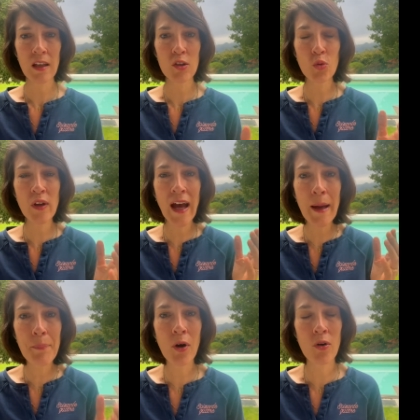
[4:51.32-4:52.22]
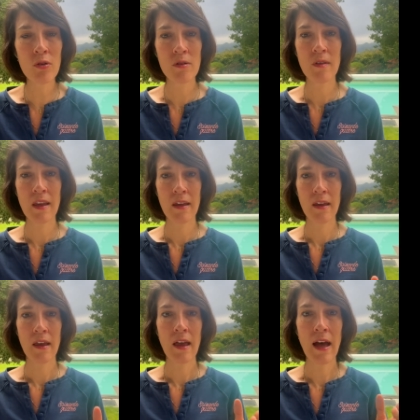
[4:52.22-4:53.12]
Donc, apprends
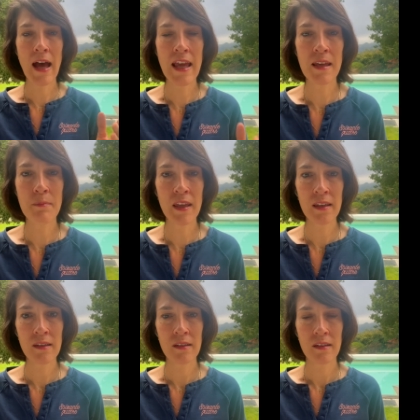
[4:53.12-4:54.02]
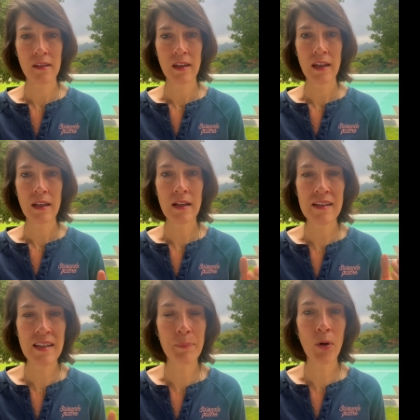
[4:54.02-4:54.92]
à aimer
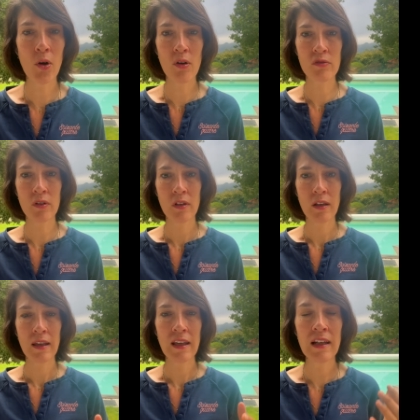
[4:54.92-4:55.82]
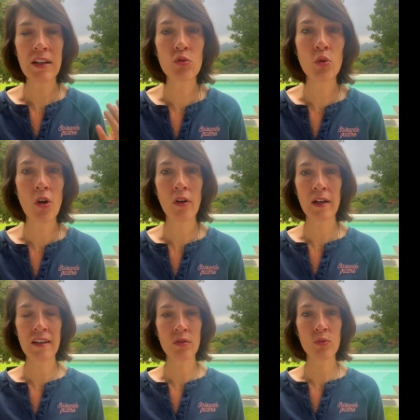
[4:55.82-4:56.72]
les épreuves, les douleurs,
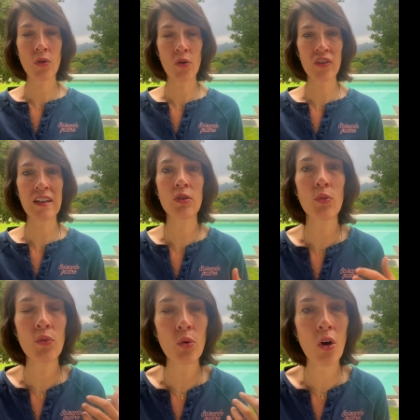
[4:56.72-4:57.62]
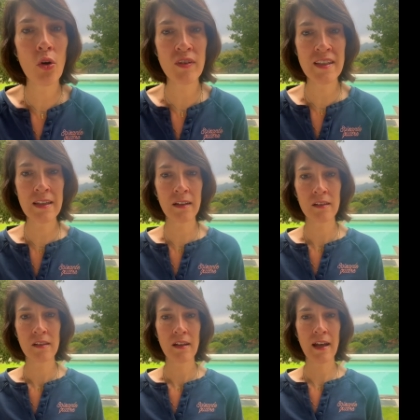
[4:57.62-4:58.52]
les souffrances qui te font grandir.
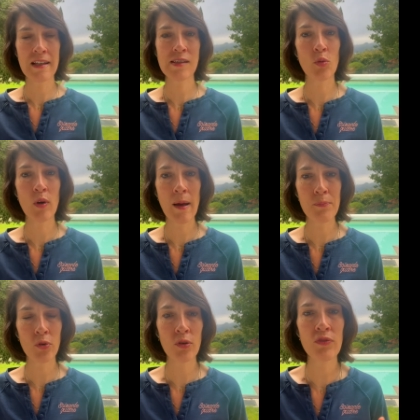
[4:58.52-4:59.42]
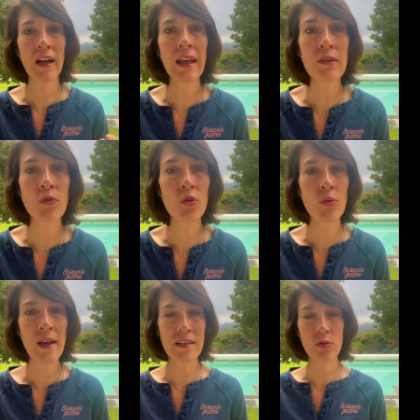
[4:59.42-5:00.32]
Elles sont là pour te faire
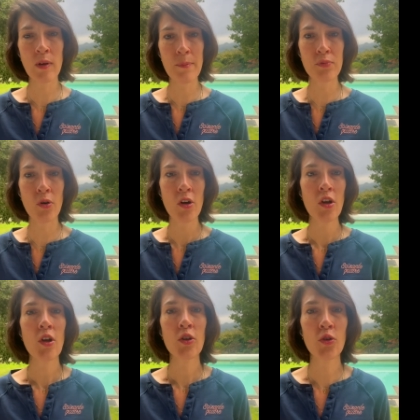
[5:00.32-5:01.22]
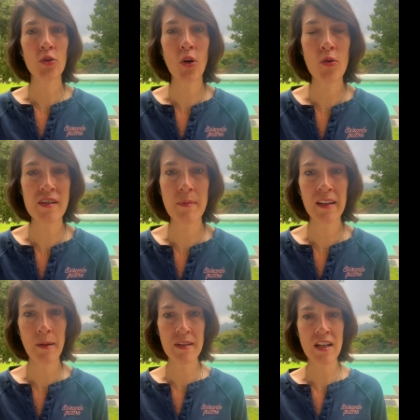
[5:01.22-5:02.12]
évoluer, elles sont là pour te
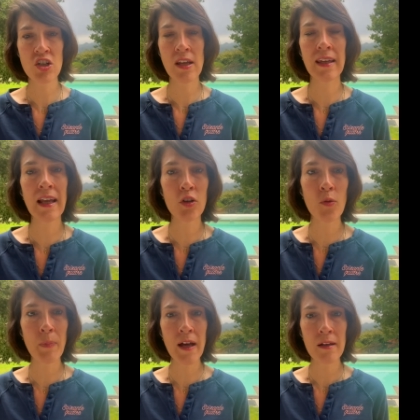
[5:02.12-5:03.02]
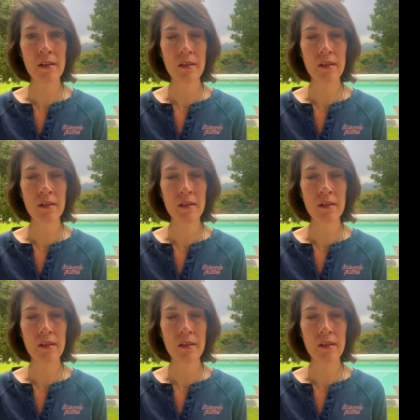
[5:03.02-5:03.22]
transmettre un message. Et quelque part,